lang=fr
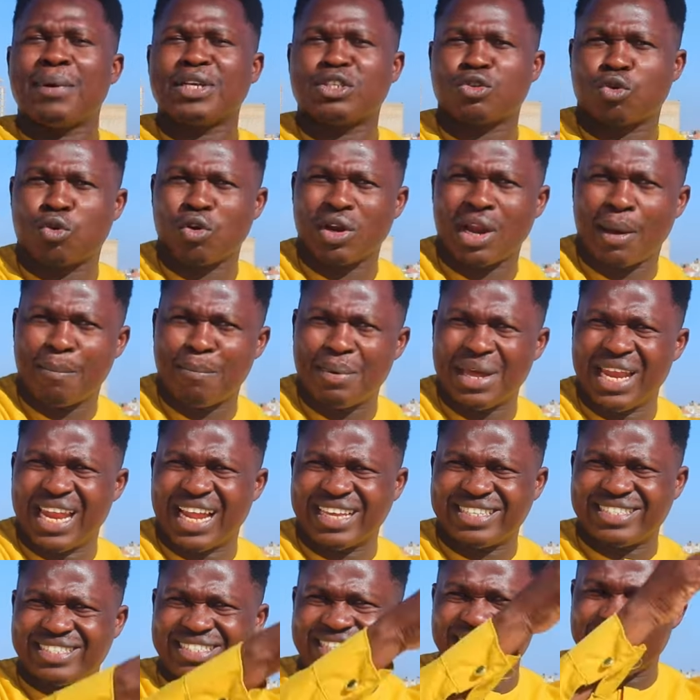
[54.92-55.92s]
pas ce qu'on appelle
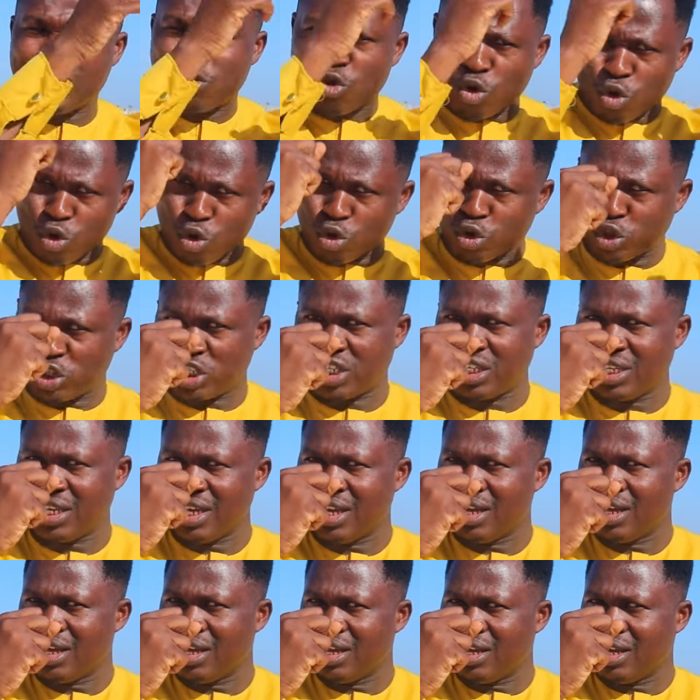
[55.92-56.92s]
la psychologie,
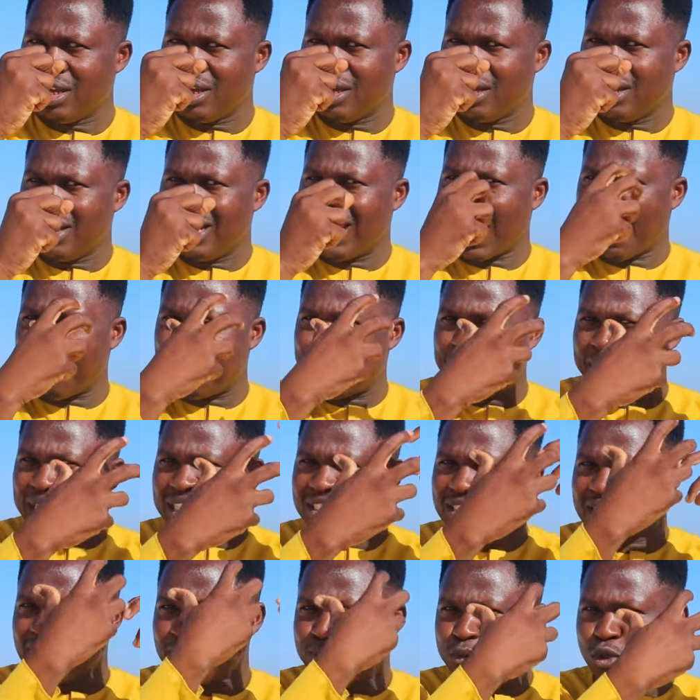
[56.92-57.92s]
la
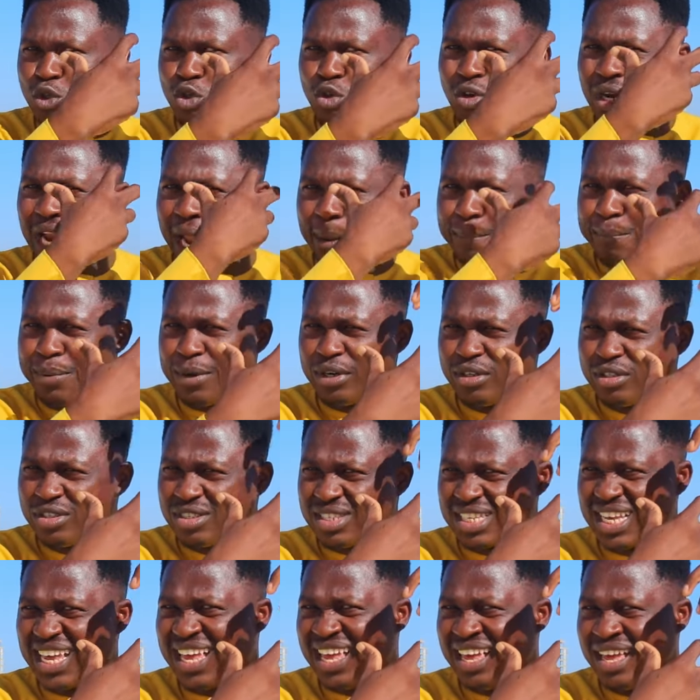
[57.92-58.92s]
perception, la
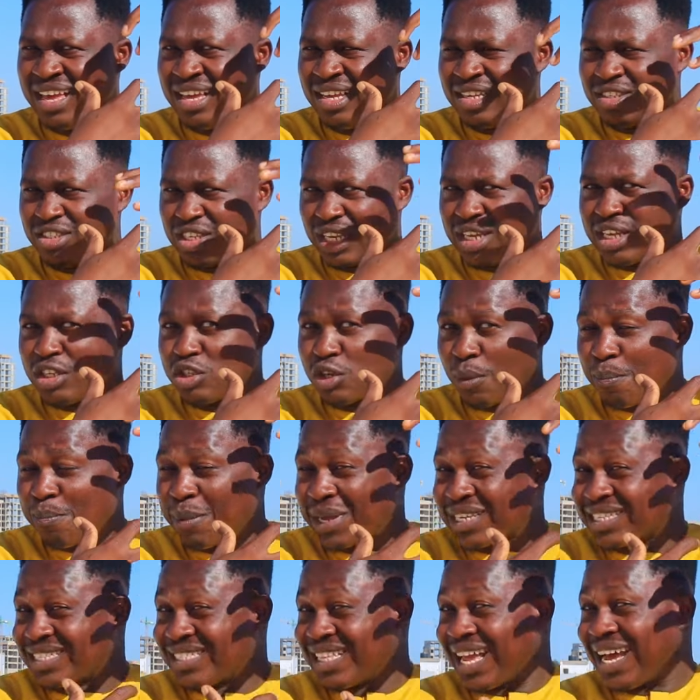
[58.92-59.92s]
pensée, ce qui se
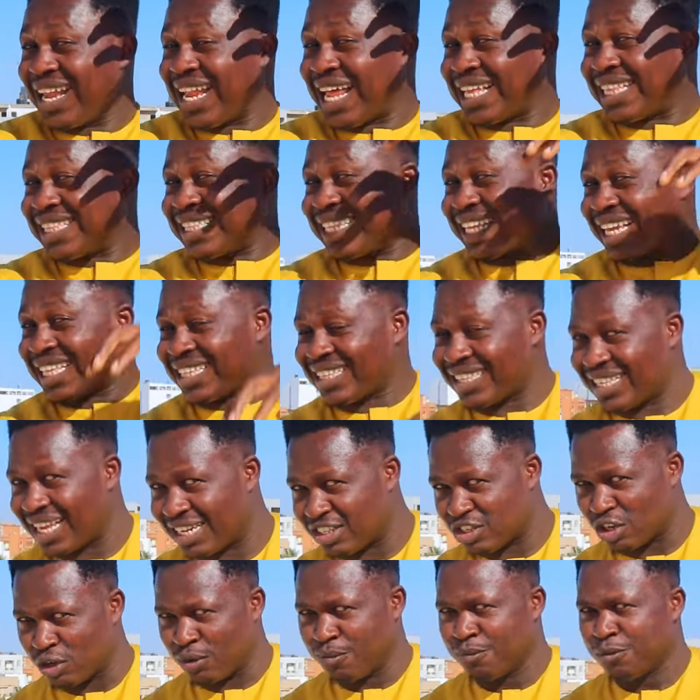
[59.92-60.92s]
passe dans la tête
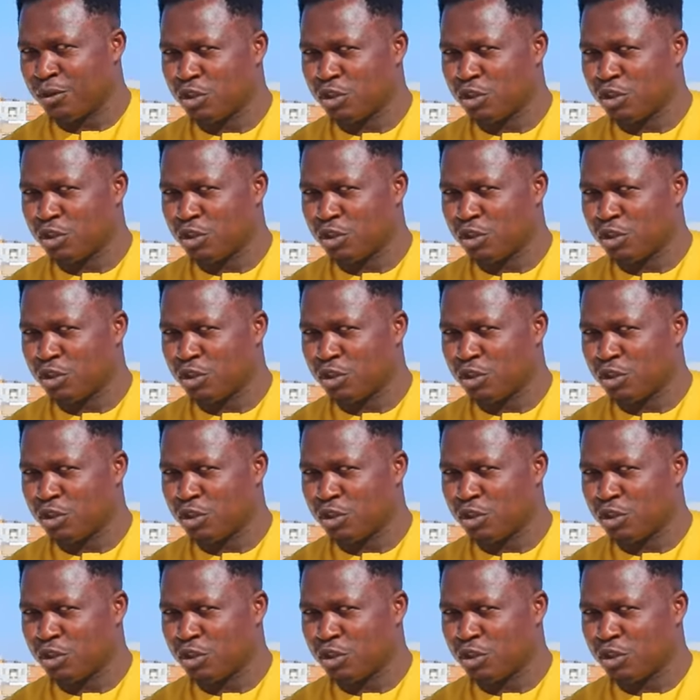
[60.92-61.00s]
des gens.